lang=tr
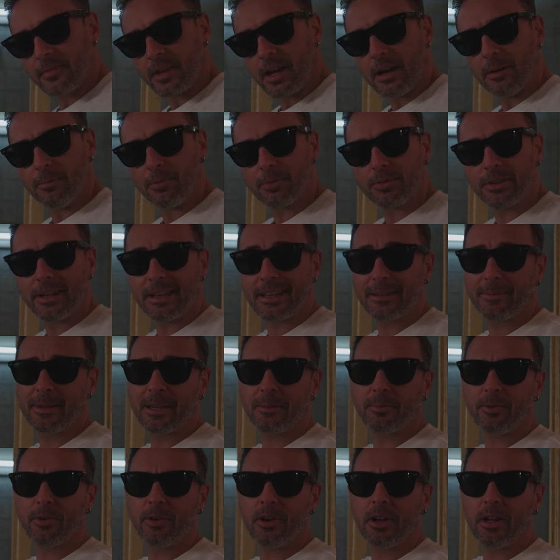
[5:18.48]
Aa, burada
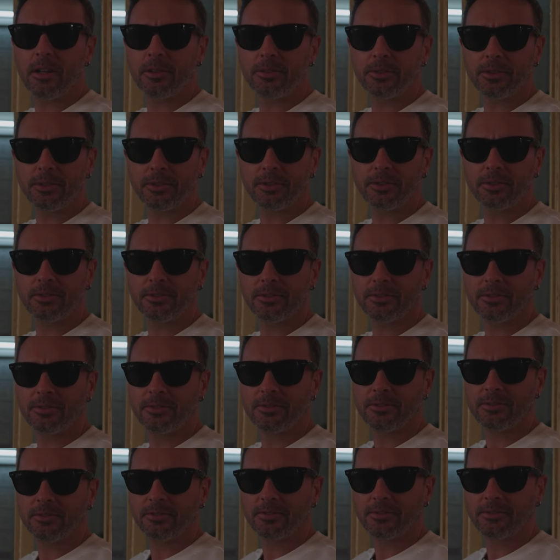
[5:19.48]
ekmek böyle alınıyor.
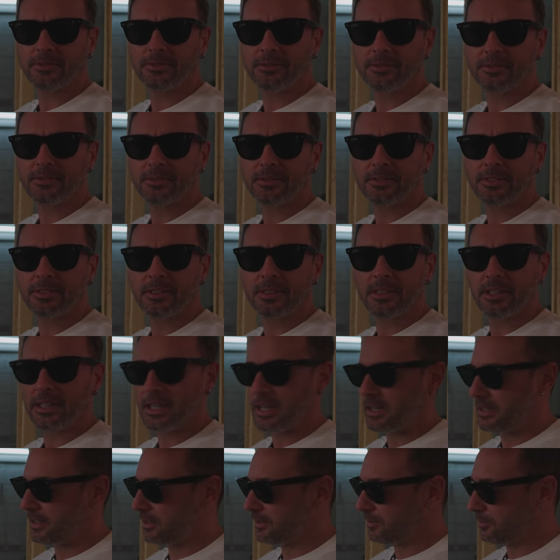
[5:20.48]

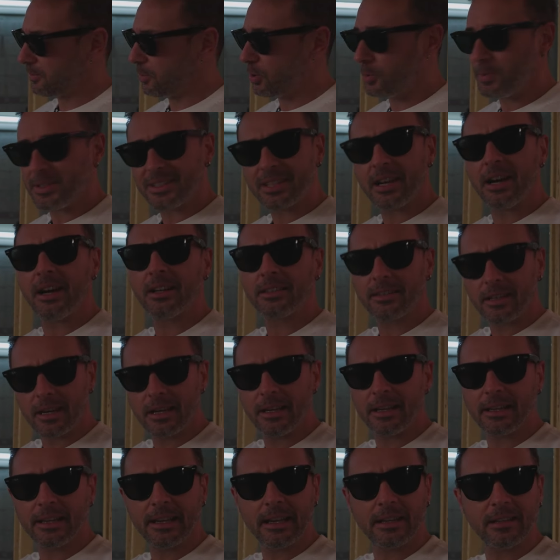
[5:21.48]
Gelin böyle bir
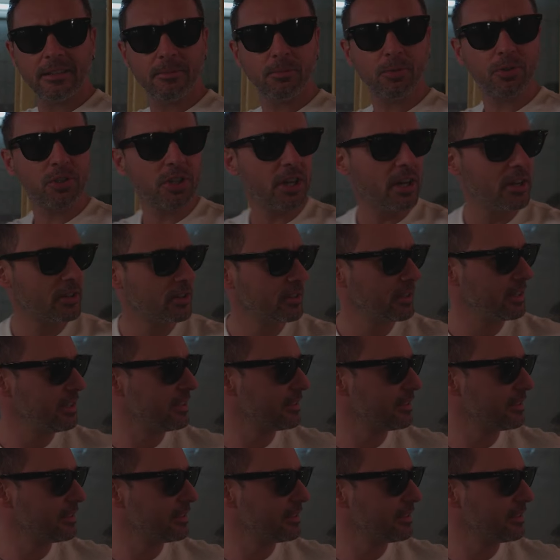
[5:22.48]
tahtayla gelin bu çarşıda